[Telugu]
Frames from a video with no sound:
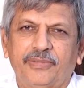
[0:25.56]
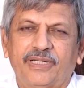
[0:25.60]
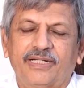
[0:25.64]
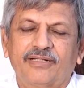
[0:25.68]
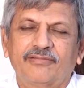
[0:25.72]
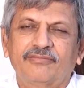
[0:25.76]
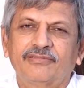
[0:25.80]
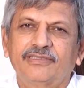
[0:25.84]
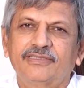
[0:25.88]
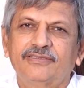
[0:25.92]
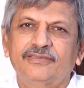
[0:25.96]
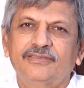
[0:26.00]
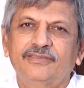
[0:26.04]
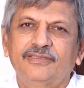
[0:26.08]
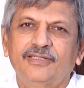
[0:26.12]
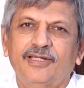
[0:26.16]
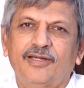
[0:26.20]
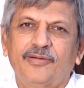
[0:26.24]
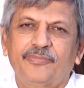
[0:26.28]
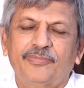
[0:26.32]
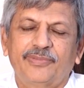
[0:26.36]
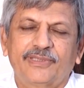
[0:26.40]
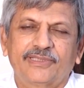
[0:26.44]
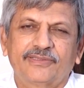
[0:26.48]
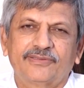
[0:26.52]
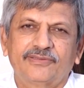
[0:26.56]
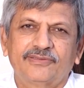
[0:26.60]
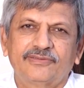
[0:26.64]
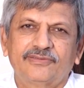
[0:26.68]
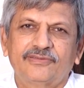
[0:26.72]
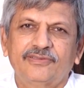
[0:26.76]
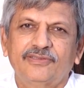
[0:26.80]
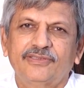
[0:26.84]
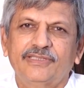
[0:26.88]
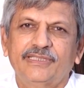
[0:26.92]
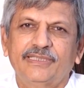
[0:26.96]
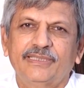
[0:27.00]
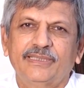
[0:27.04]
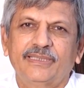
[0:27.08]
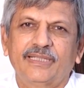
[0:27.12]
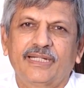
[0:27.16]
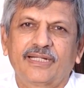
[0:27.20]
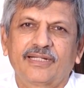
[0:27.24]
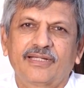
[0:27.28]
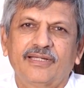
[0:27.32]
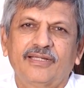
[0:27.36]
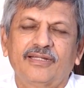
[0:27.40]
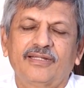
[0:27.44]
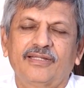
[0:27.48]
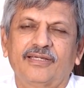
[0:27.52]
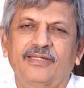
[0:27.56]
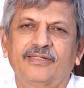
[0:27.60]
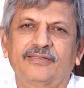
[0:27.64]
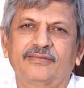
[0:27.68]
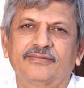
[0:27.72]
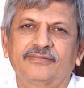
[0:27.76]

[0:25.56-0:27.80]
భగవంతుడు ఆ ప్రకృతిలో ఇన్ని రకాల